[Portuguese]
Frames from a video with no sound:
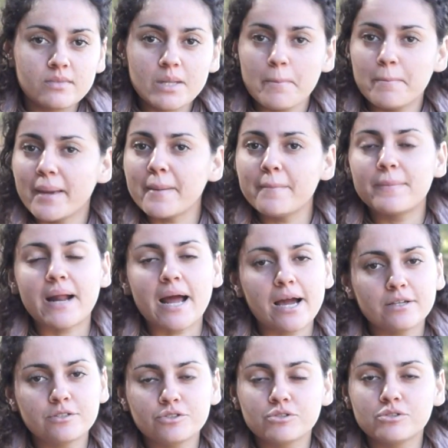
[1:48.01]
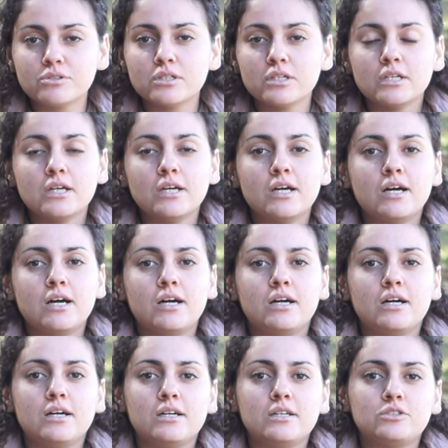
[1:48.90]
bem prático
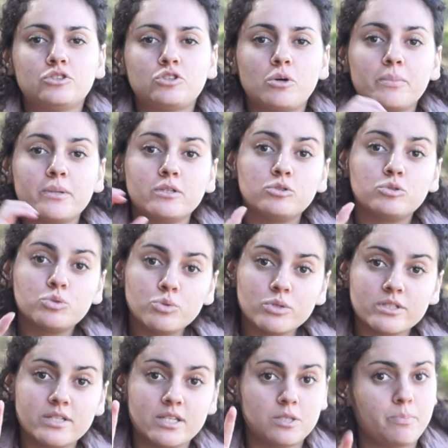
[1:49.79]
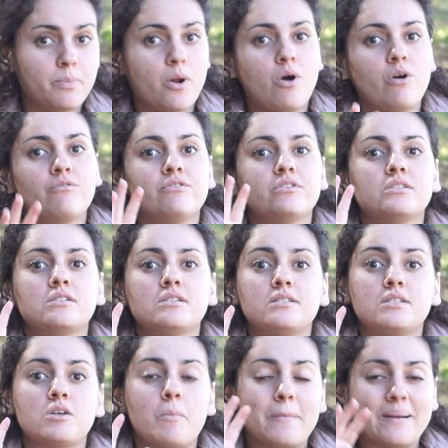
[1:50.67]
uh, sobre duas das provas que
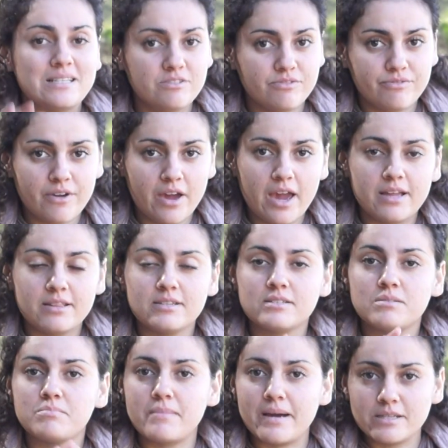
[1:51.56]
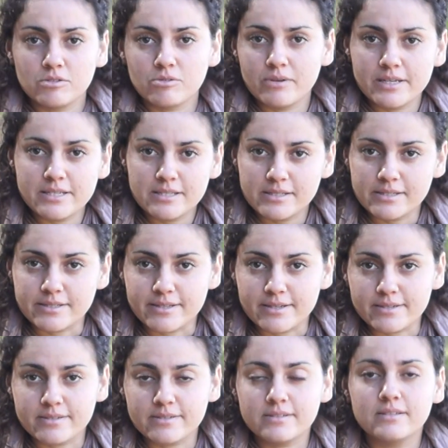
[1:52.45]
são mais feitas, mais
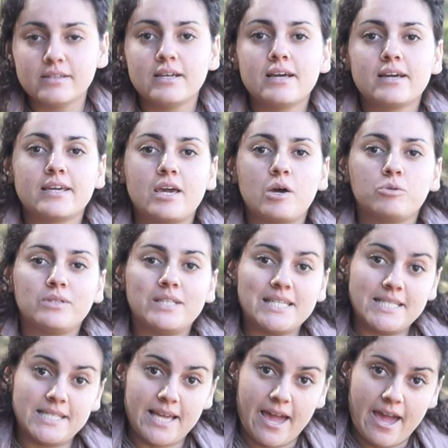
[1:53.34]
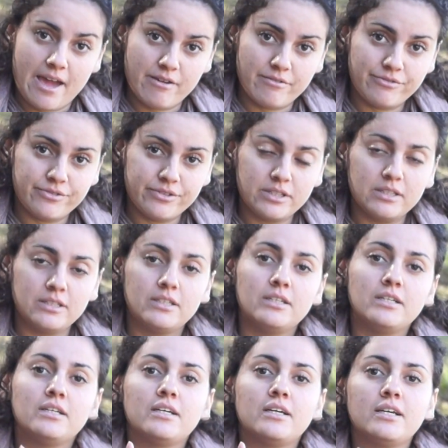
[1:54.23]
conhecidas, que é o TCF
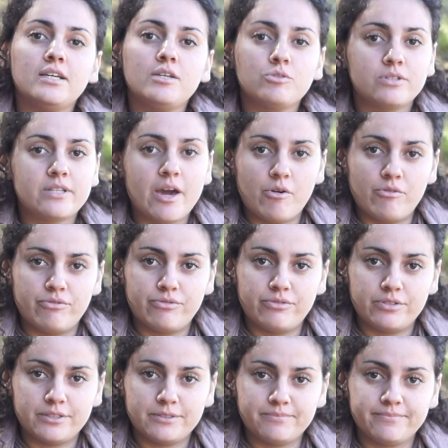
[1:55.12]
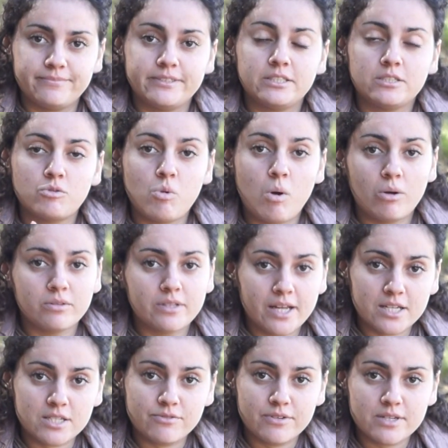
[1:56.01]
e o DELF. Qual
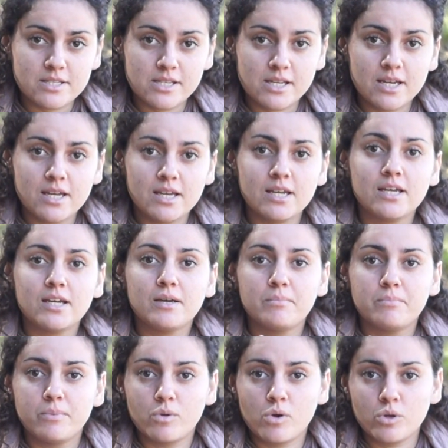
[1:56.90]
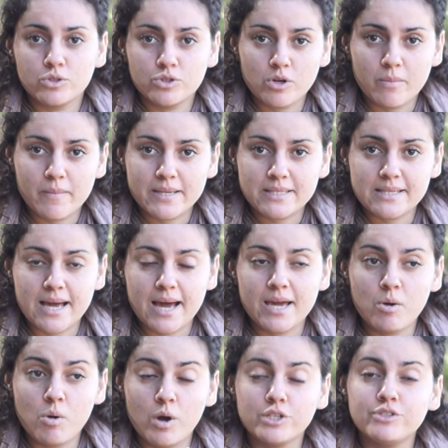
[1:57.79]
delas fazer, por onde começar
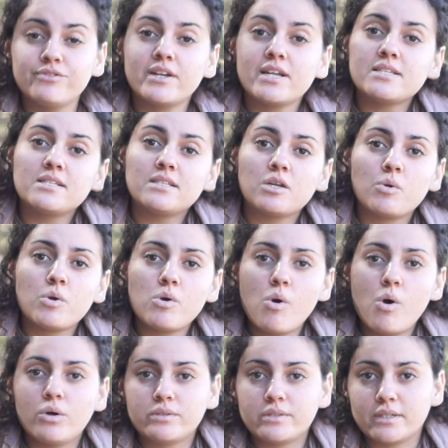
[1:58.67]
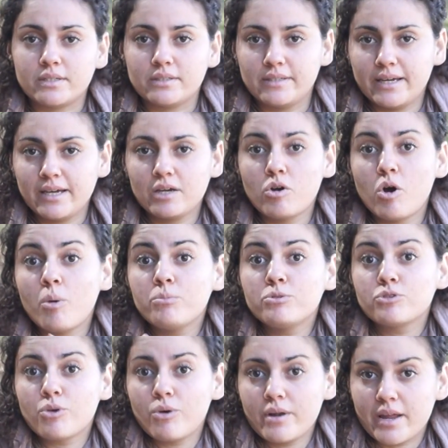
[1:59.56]
e qual a diferença entre uma e outra, né? Como
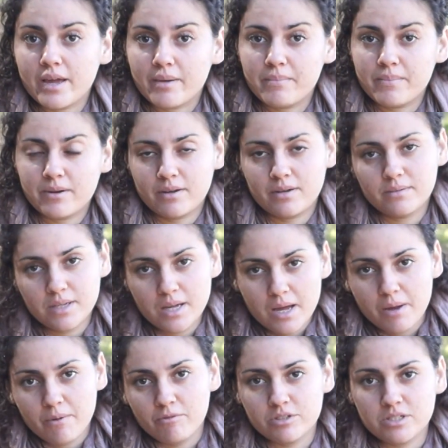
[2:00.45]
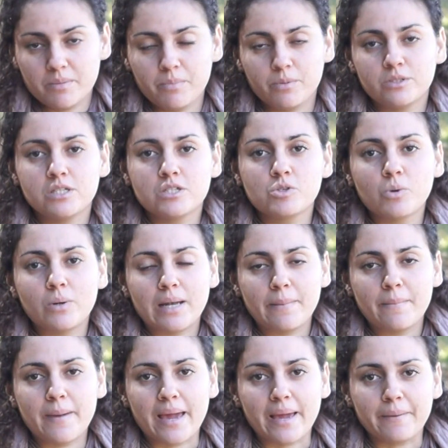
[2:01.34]
escolher, para você poder
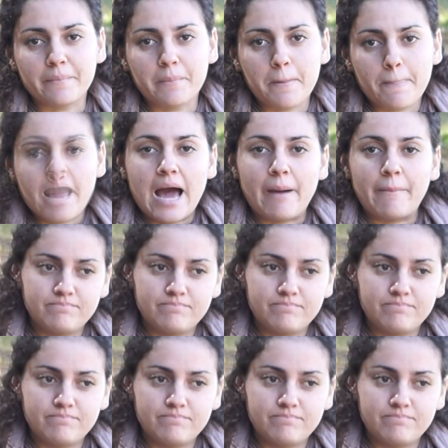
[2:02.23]
escolher bem. A